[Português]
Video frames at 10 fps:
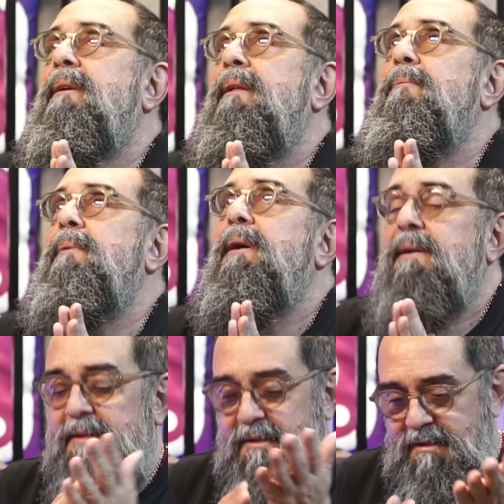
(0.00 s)
que é de,
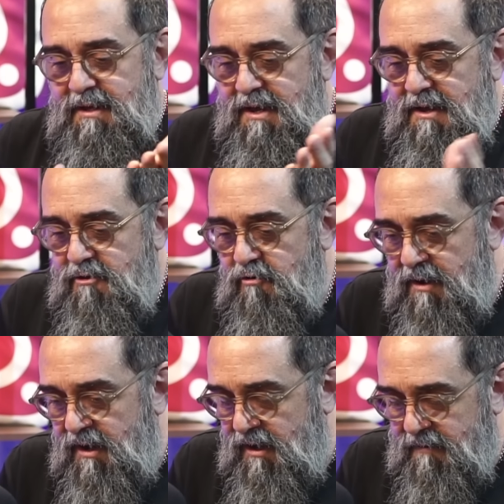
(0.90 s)
uma, de
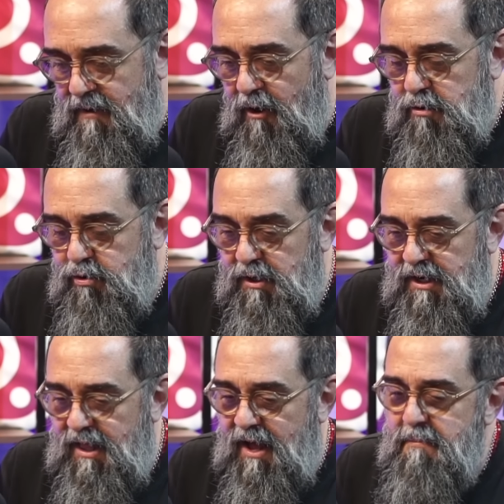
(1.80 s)
uma
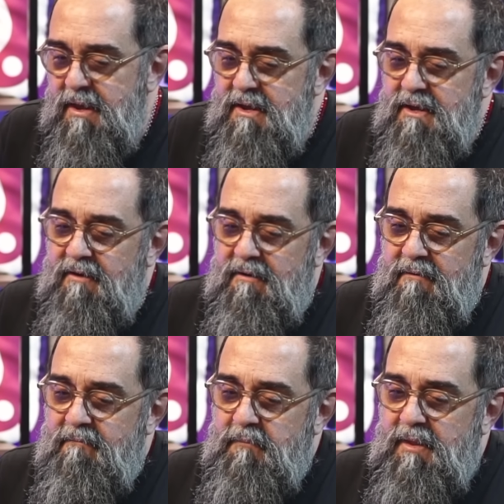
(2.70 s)
autora lá
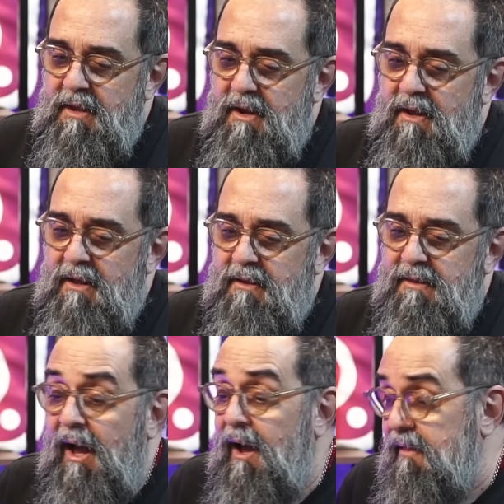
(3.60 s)
que
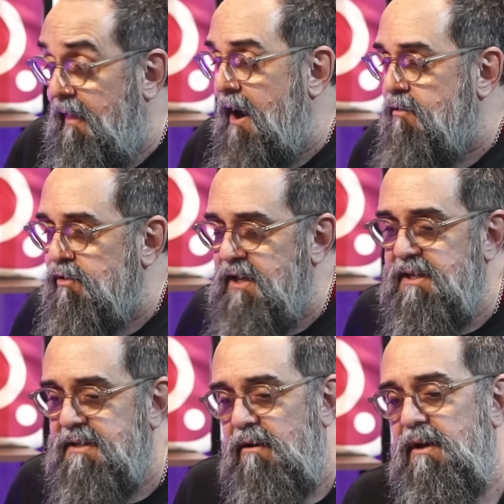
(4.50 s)
na, na
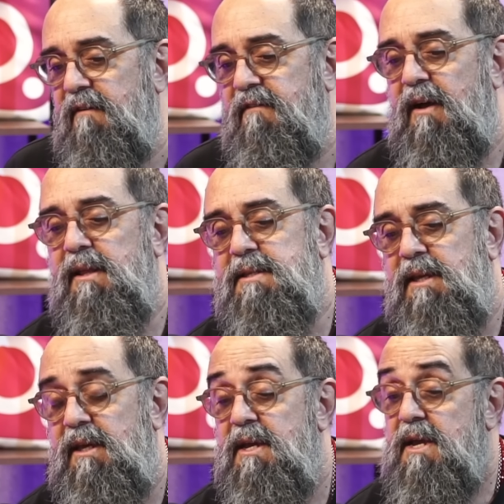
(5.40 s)
acusação ela fala
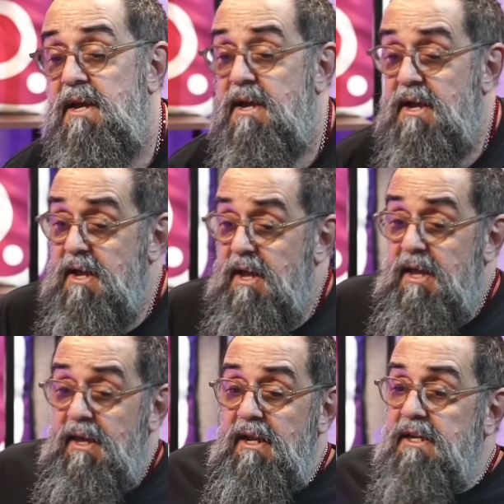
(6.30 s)
assim:
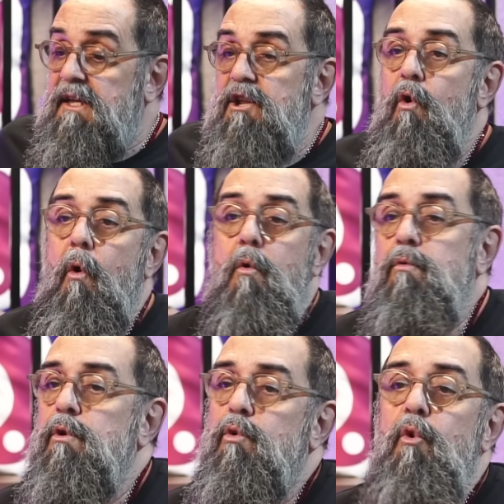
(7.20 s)
ele criou
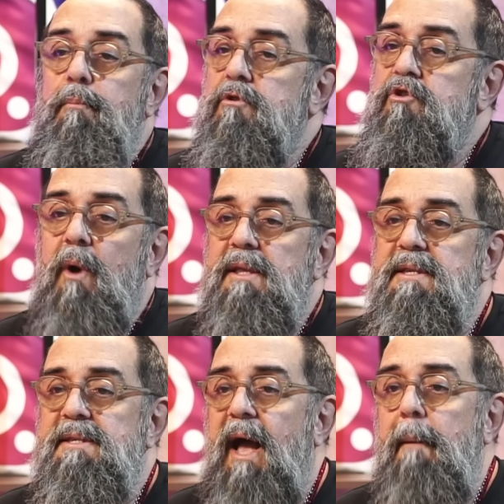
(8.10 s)
um grupo de
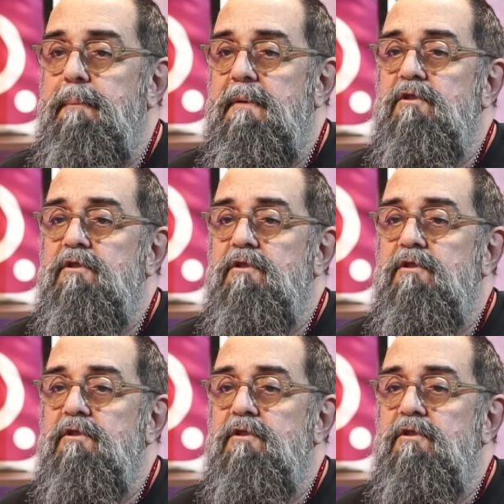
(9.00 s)
WhatsApp